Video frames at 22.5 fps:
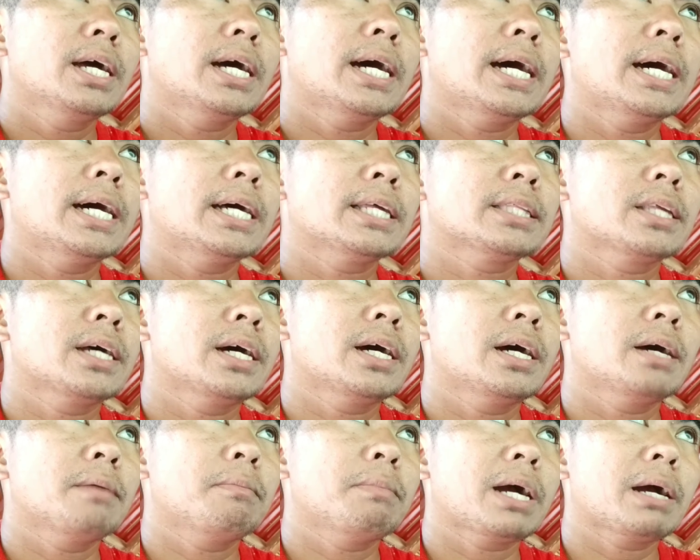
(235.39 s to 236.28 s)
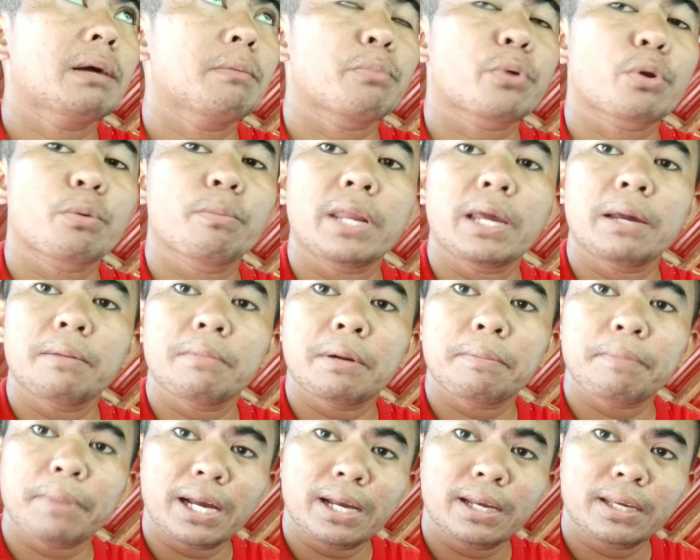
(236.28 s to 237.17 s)
At uh, baka
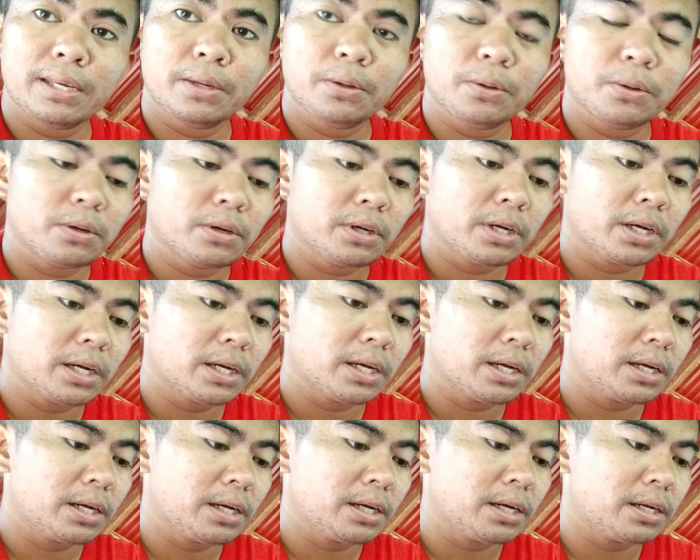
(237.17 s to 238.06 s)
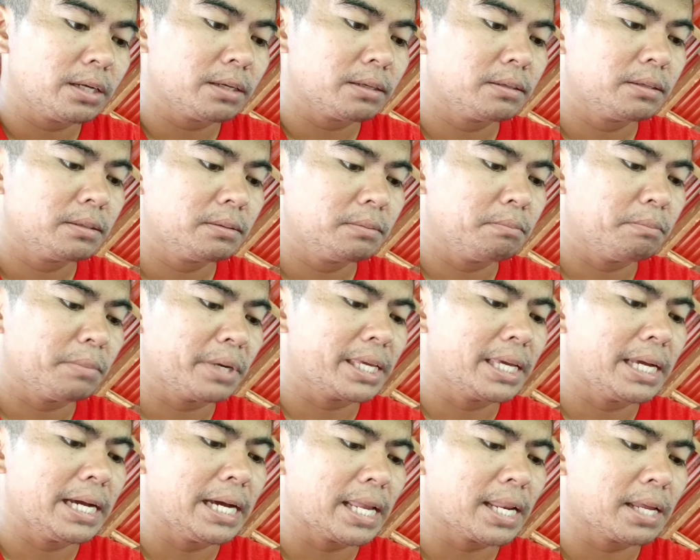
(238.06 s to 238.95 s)
problema pa yung uh,
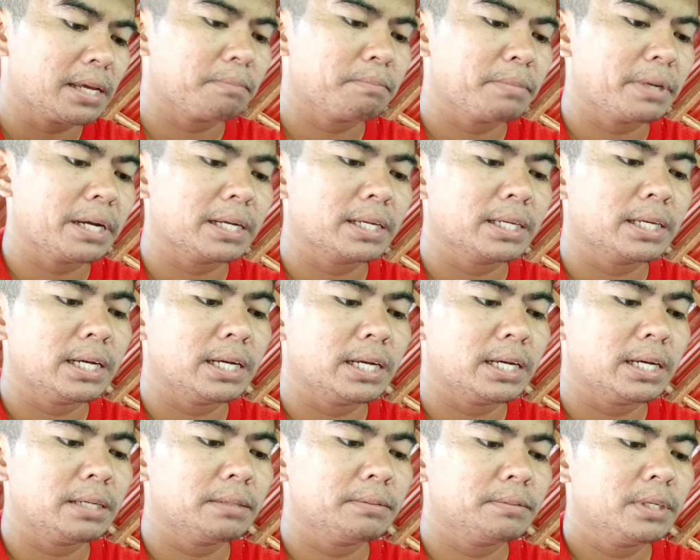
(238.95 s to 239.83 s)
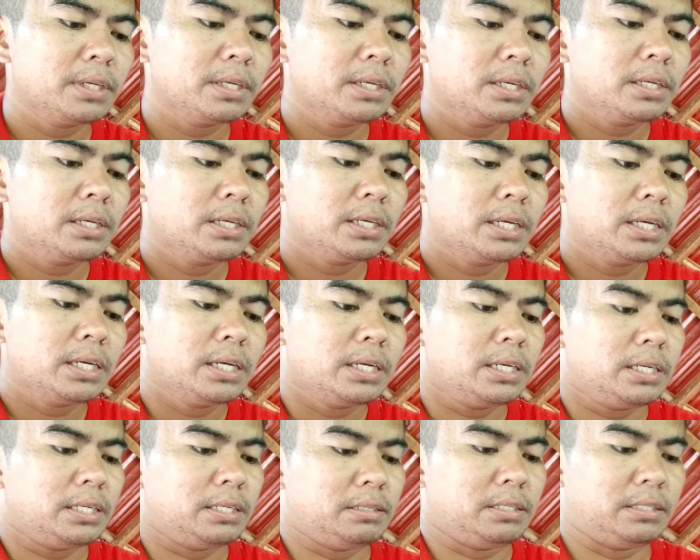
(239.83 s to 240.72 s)
mangyari pag uh,
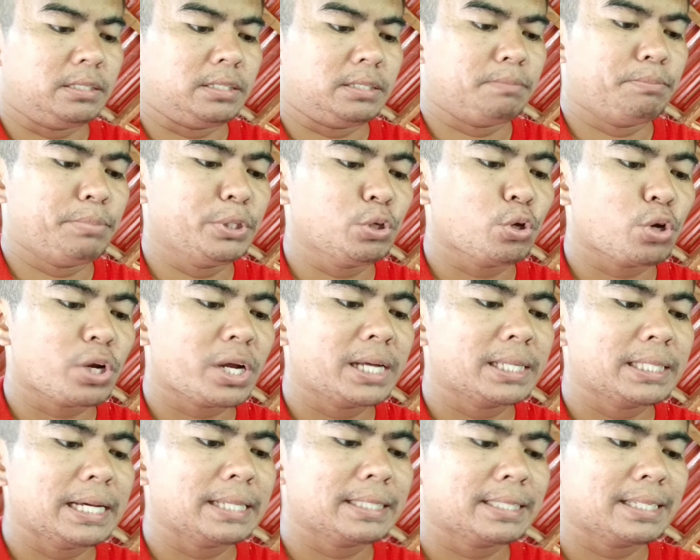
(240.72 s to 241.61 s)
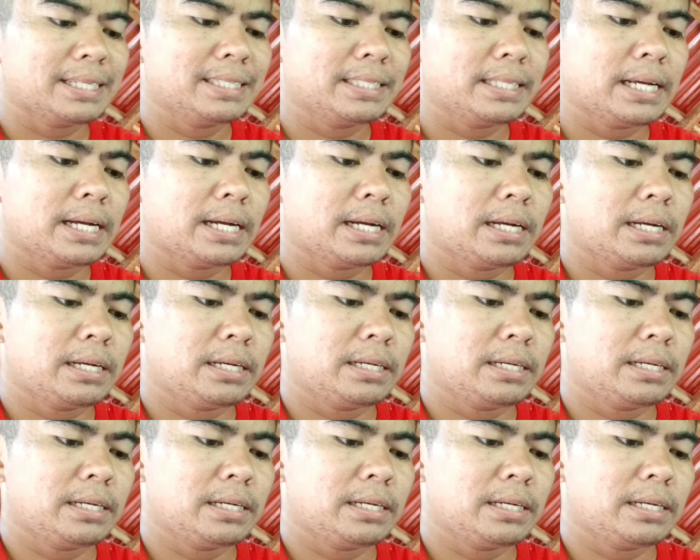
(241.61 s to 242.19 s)
ah, pinurga natin ng